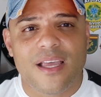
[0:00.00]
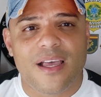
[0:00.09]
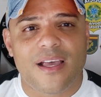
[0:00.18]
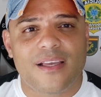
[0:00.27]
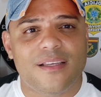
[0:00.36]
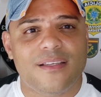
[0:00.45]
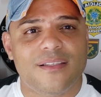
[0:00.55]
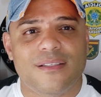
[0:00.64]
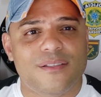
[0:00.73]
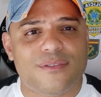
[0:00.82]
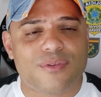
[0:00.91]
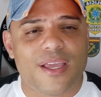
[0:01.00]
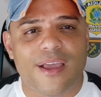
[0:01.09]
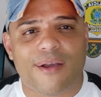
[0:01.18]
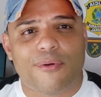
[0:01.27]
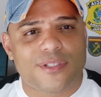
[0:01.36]
Ah, isso
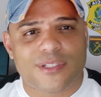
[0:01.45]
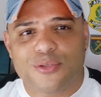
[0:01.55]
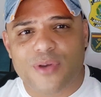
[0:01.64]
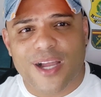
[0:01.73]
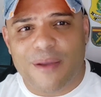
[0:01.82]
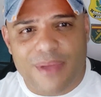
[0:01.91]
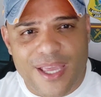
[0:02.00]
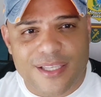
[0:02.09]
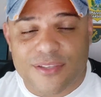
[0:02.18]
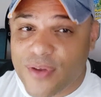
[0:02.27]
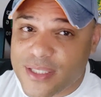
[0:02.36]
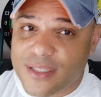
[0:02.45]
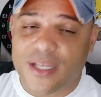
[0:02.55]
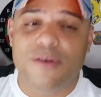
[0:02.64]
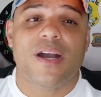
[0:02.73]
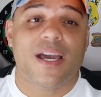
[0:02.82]
é coisa da sua cabeça. Eu falei assim,
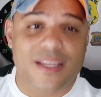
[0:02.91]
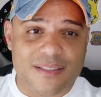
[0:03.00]
não, cara,